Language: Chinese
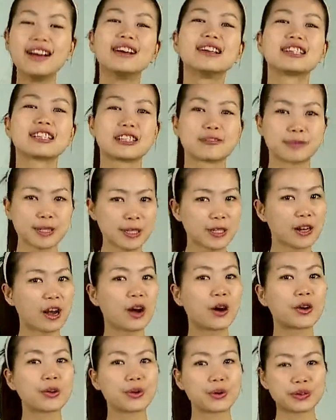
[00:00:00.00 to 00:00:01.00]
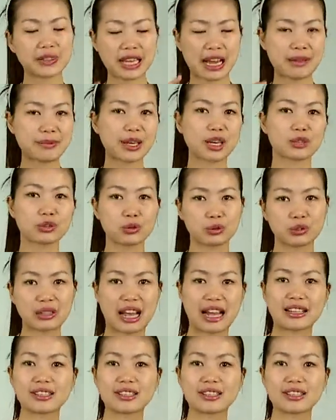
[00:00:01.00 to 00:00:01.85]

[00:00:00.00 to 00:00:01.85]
什么时候用大饼图呢？